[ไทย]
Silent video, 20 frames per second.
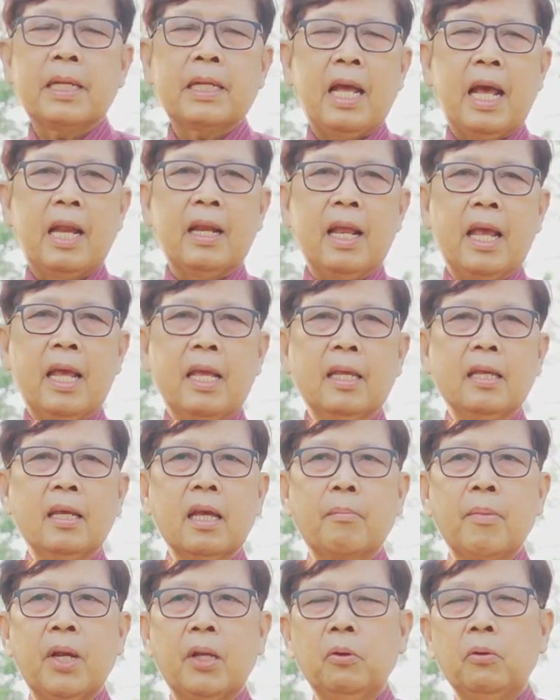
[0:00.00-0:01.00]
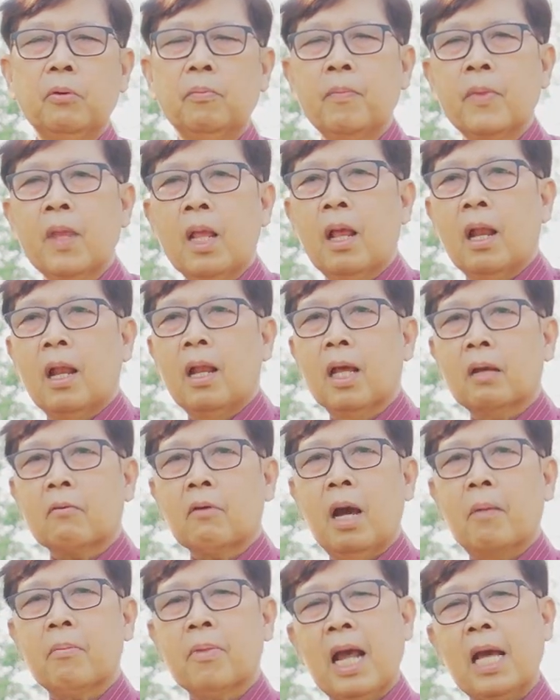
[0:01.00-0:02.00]
ประทานให้แก่มนุษย์และ
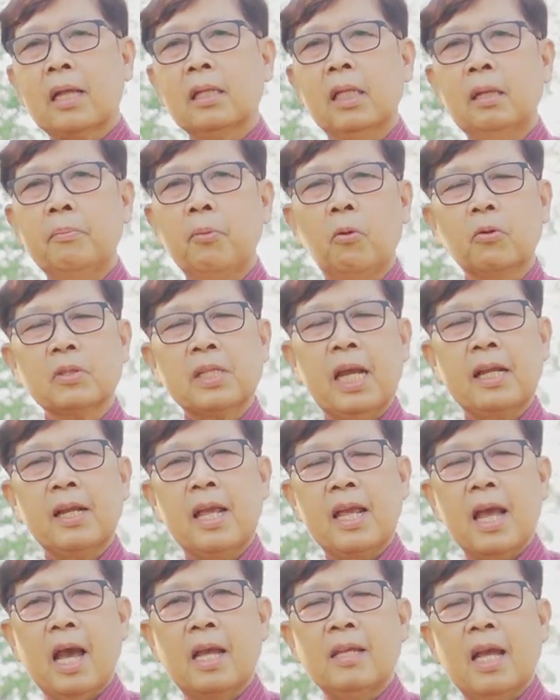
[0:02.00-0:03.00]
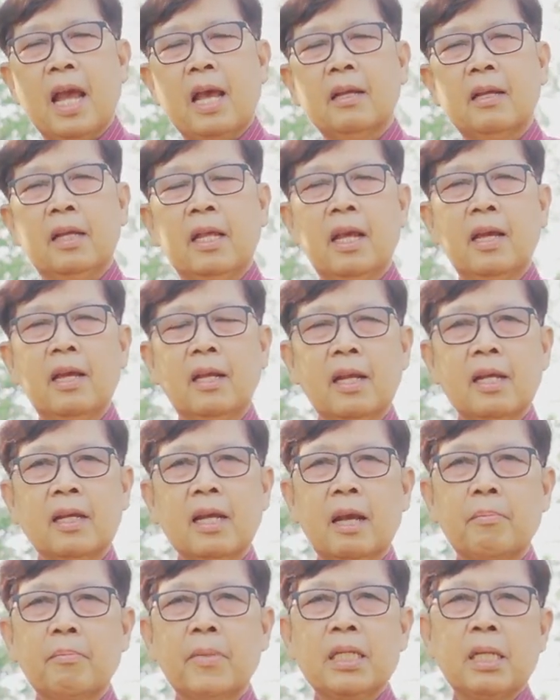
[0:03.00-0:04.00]
ความรักที่พระองค์ใช้ในอายะเนี่ยนะ
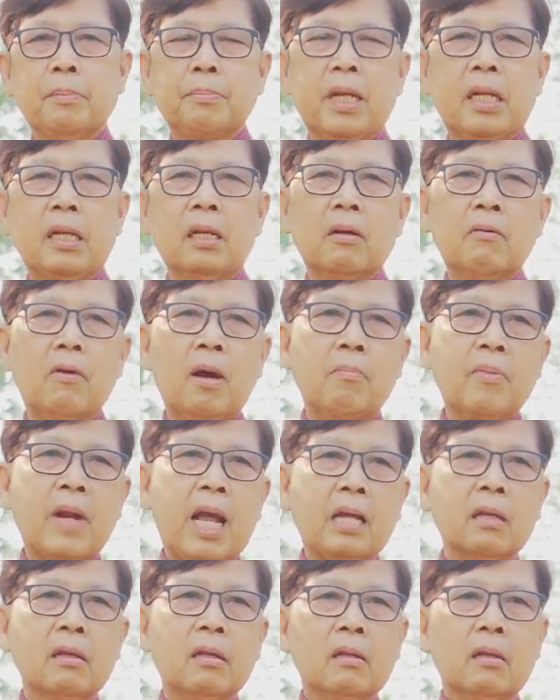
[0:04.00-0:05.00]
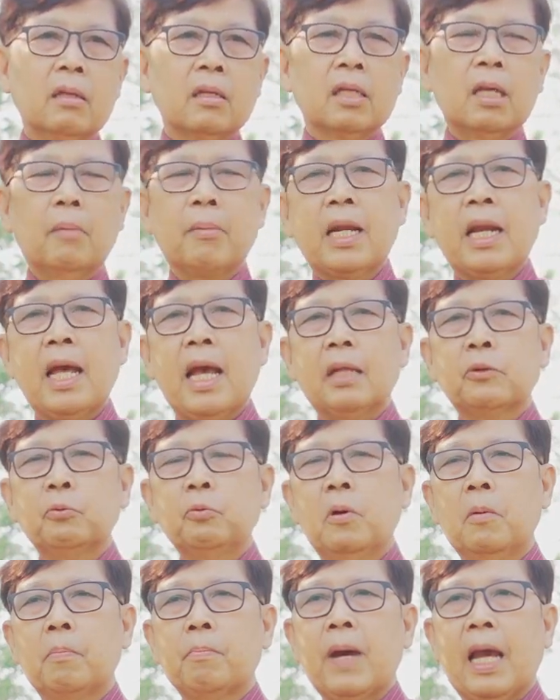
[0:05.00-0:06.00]
ครับไม่ใช่เป็นความรักธรรมดา
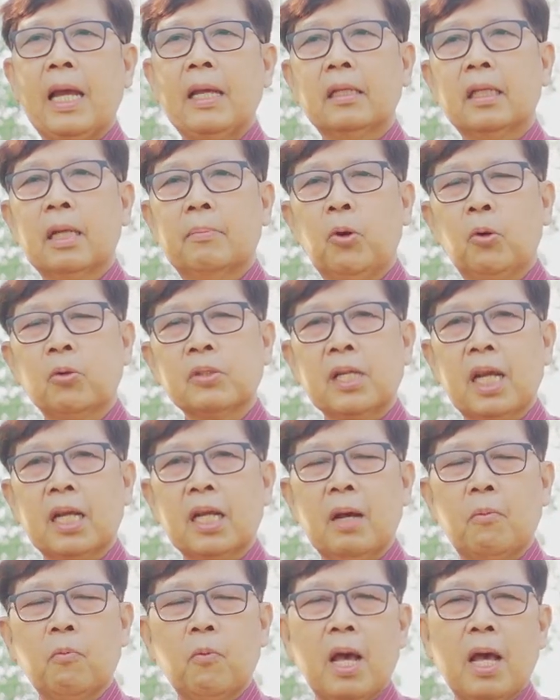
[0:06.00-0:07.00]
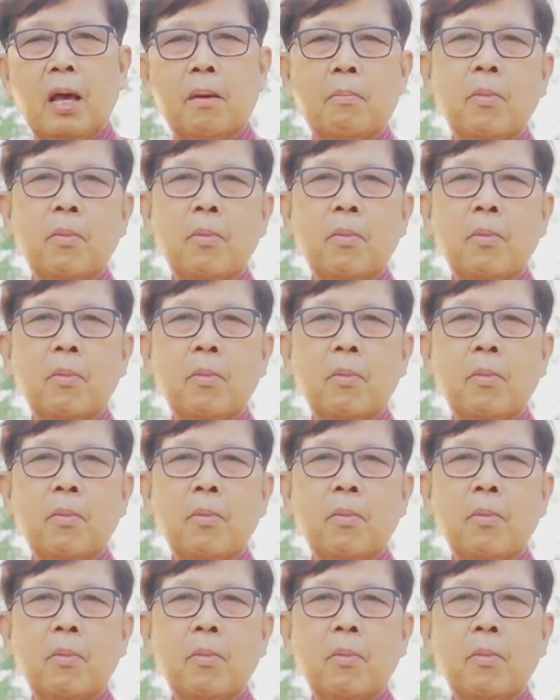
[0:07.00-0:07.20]
ทั่วไปแต่พระองค์ใช้คำว่า